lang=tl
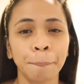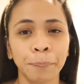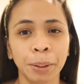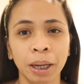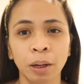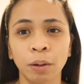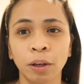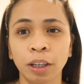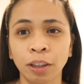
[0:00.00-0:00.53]

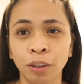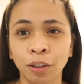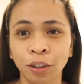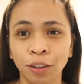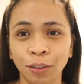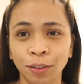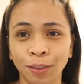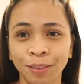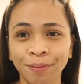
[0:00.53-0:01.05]
Pero ito
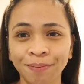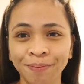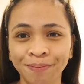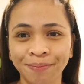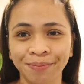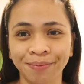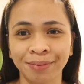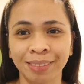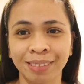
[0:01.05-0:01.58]
yung,
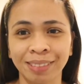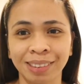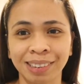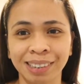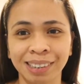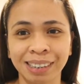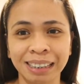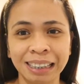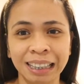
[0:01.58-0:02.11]

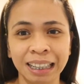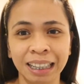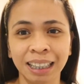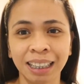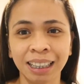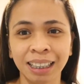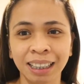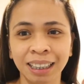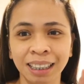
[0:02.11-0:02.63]

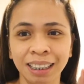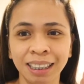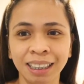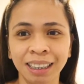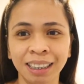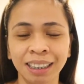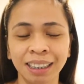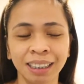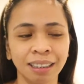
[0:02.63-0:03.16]

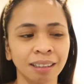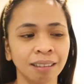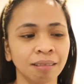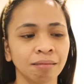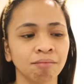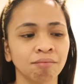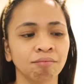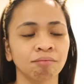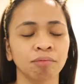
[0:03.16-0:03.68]
taran!
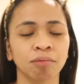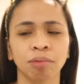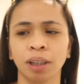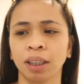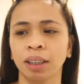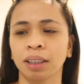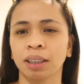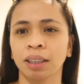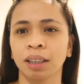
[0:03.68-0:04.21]

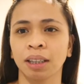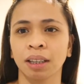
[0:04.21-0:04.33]
Wait.